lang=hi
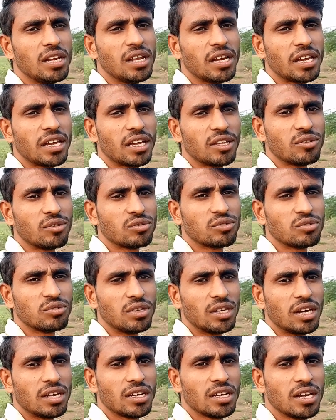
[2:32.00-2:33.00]
लगेगा दोस्तों
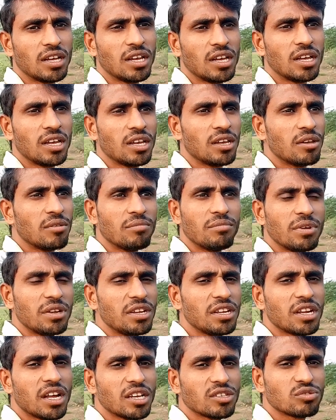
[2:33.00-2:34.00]
यार मैं
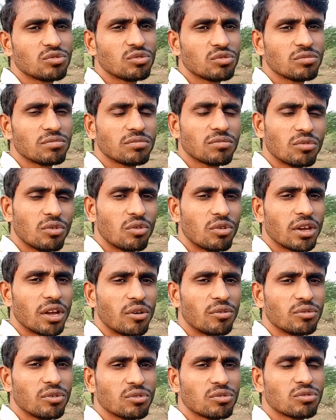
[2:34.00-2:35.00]
निराश हो गया
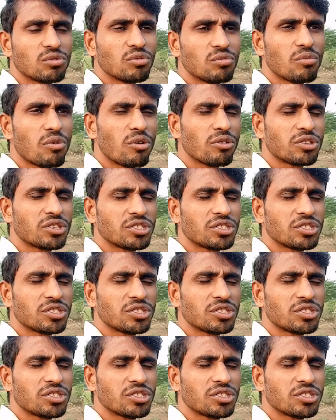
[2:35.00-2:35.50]
हूँ दोस्तों बहुत